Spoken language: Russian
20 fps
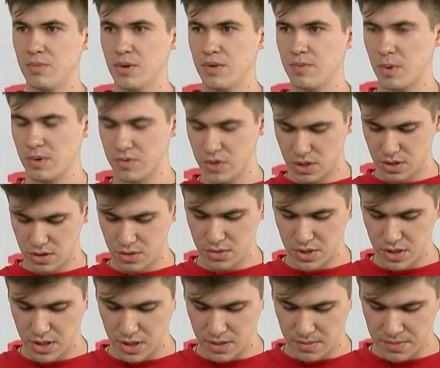и пропавших
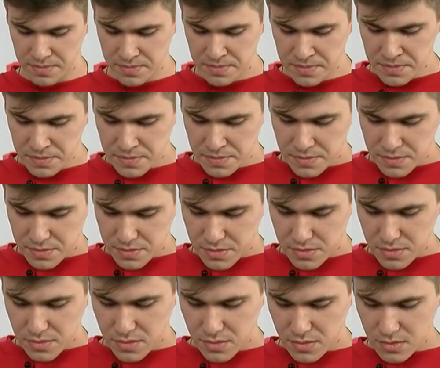людей.
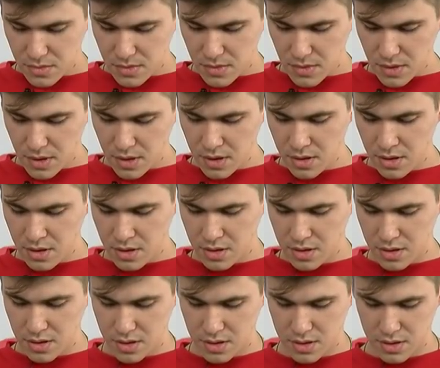
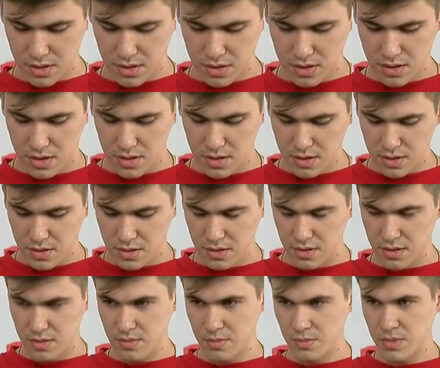Мы
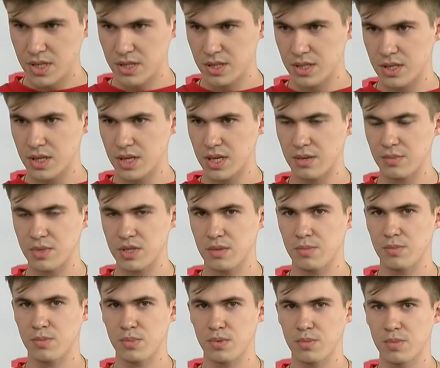стараемся
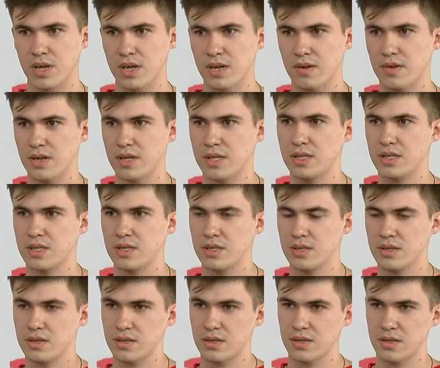публиковать
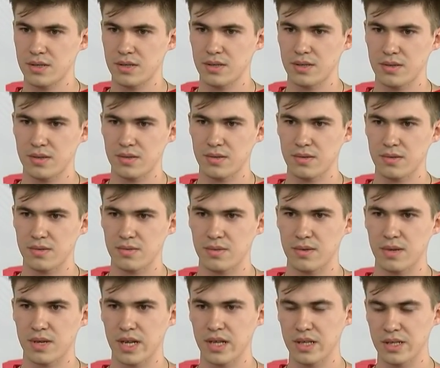
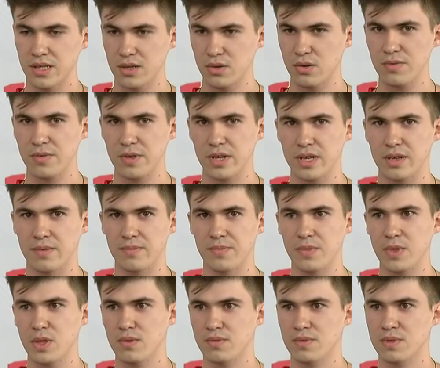ориентировки
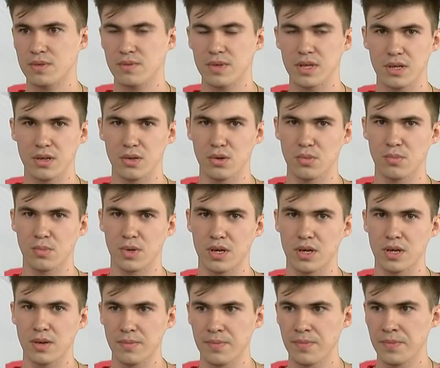ну, в своих
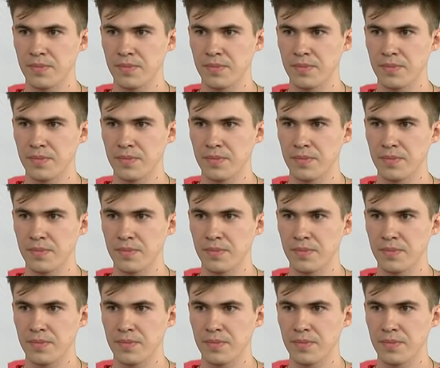группах,